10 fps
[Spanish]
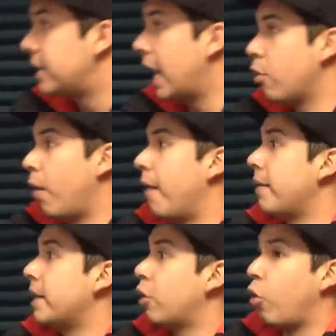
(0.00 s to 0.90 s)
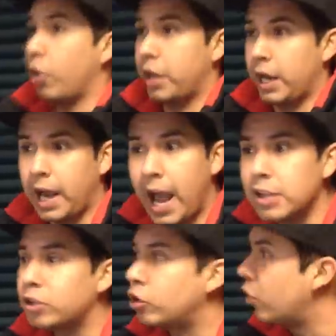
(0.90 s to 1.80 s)
ya no va a venir Jorge
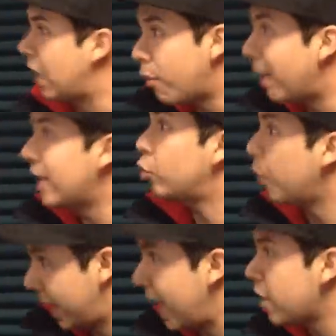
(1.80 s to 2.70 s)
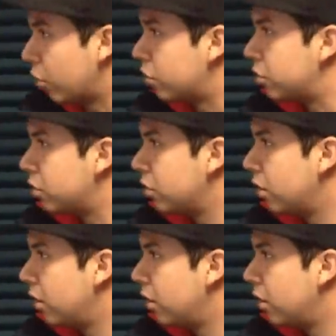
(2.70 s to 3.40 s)
Castro, ya no van a subir ellos